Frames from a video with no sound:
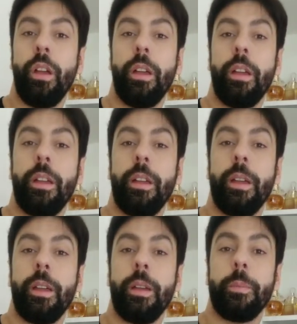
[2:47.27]

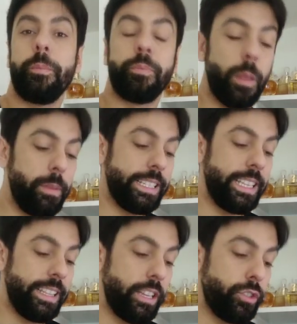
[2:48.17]
eh,
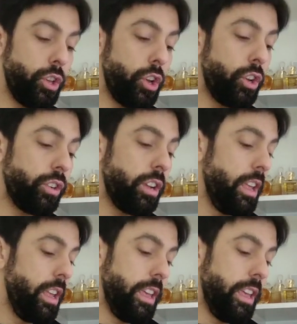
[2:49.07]
presentación,